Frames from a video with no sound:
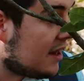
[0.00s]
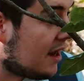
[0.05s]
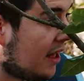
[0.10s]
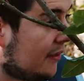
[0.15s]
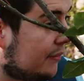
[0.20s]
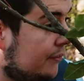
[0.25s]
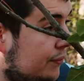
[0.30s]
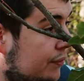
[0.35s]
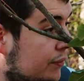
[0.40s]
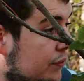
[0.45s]
la
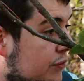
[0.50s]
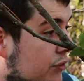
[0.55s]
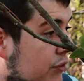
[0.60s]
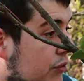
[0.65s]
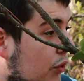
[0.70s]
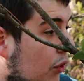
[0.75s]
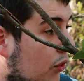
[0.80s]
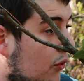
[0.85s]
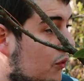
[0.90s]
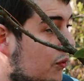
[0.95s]

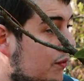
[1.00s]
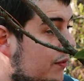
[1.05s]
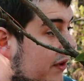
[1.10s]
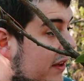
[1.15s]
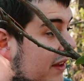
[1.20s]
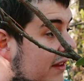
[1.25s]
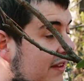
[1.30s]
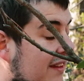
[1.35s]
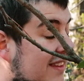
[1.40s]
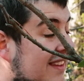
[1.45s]
future
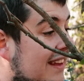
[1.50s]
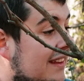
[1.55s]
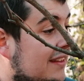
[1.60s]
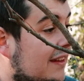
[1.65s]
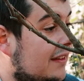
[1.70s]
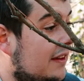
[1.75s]
couvée. C'est très